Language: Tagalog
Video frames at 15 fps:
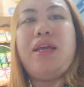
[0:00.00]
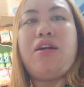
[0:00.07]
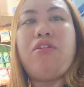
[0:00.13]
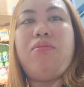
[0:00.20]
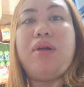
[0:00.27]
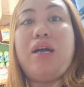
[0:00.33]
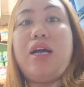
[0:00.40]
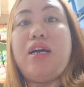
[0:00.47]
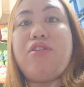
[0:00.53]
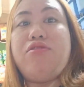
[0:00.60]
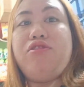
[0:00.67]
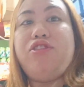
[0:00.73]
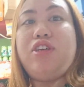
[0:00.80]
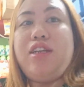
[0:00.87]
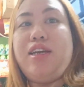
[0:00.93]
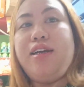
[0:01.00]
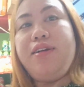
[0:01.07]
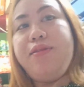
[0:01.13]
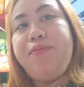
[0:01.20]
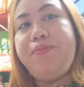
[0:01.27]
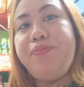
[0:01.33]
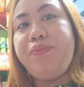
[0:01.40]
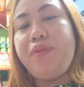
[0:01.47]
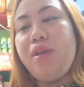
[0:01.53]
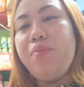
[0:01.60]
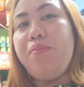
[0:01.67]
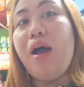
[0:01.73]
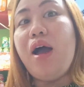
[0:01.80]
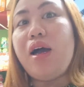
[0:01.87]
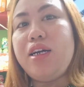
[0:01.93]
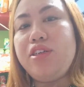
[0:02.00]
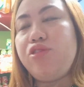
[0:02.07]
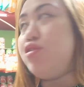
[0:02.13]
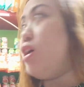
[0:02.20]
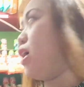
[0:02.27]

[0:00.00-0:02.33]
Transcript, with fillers: ako, magkakaroon siya lang. mga karton na